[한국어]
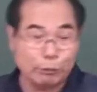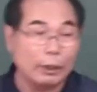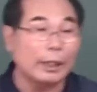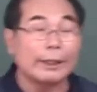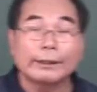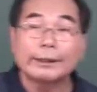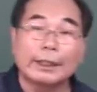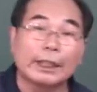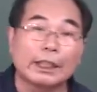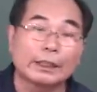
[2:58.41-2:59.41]
뿌리를
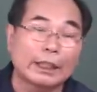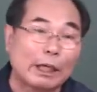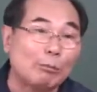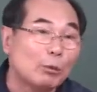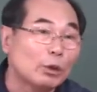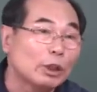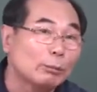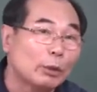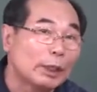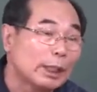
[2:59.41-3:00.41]
내렸으니까 감목이
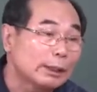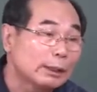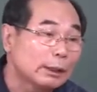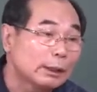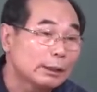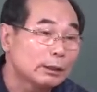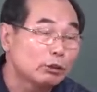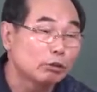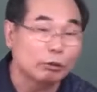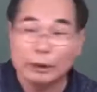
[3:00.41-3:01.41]
뭐야?
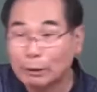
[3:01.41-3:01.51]
죽은